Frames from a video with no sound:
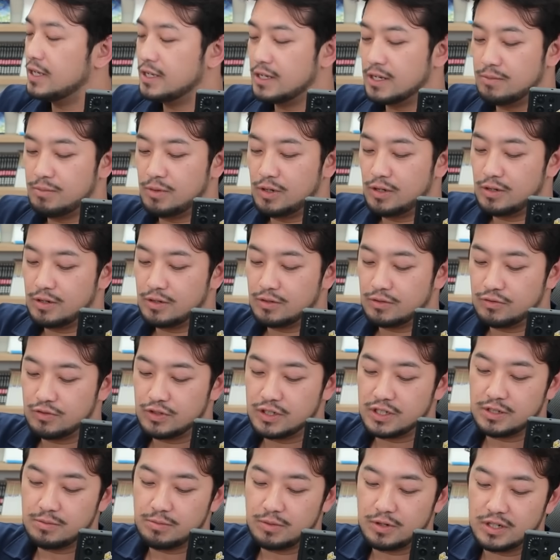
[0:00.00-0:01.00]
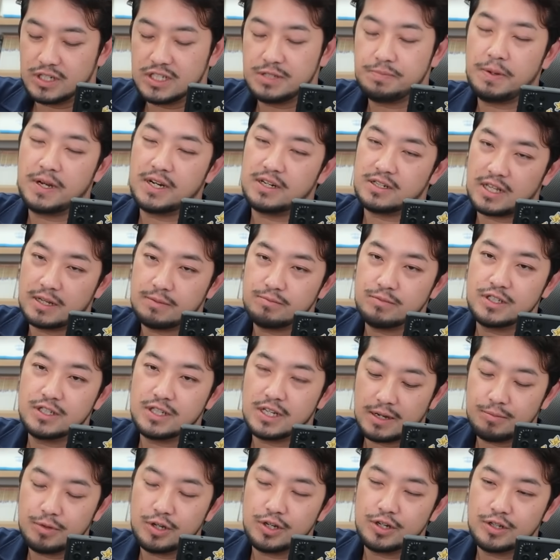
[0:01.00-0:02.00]
그러니까 뭐 굳이 뭐 리스펙을
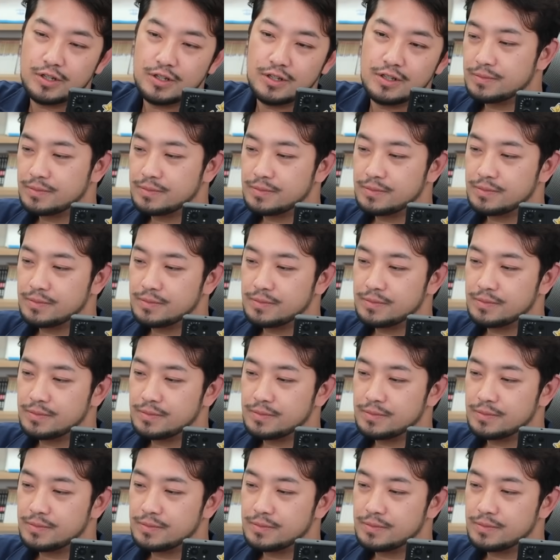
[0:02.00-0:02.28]
담는다면.